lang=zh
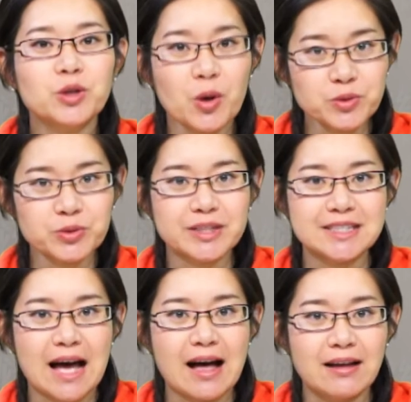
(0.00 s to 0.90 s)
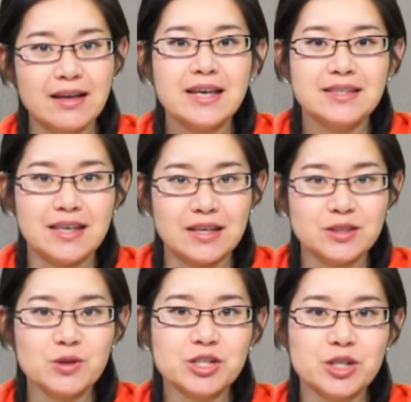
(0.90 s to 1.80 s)
通俗的讲啊，也
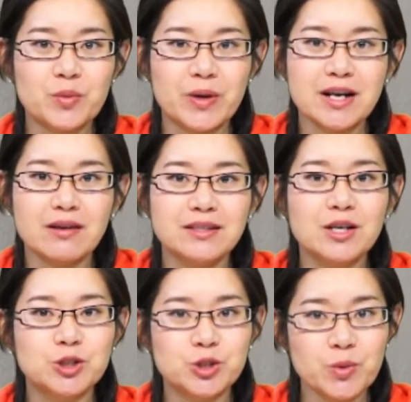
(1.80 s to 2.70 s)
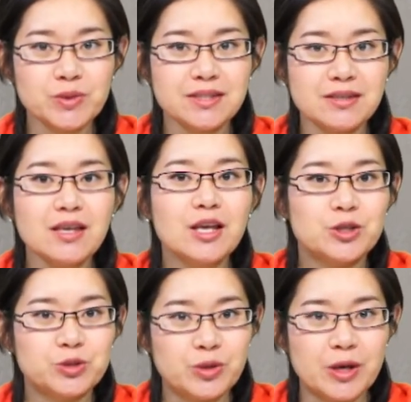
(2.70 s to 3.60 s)
就是围绕一个中心
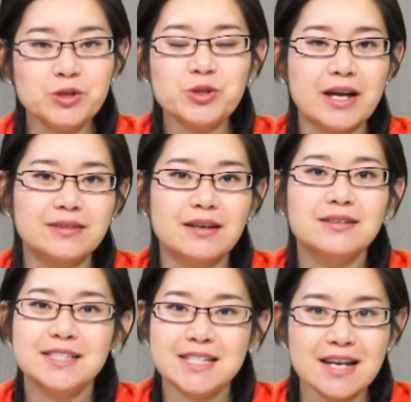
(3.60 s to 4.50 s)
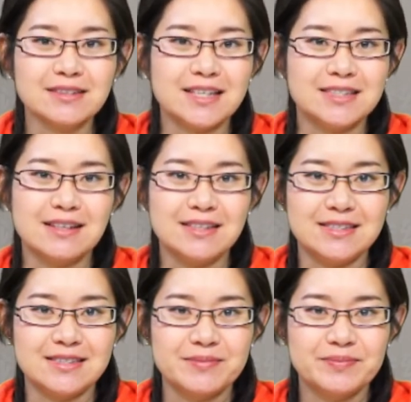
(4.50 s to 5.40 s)
旋转的这样的一层意思。